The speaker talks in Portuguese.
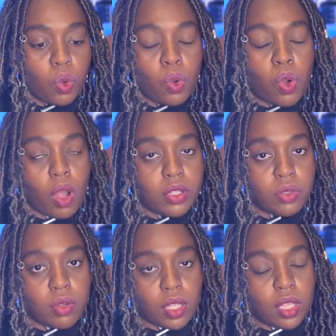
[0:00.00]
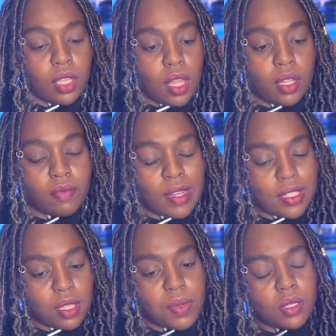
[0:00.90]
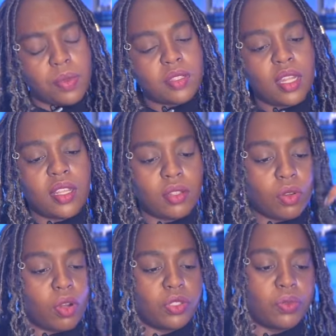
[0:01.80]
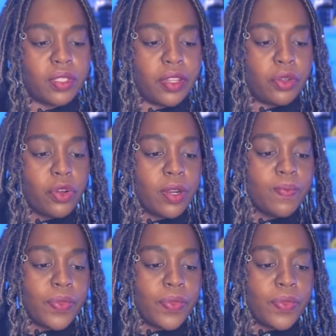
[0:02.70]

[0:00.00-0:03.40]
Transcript: O código aqui ele vai seguir mais ou menos a linha do código anterior.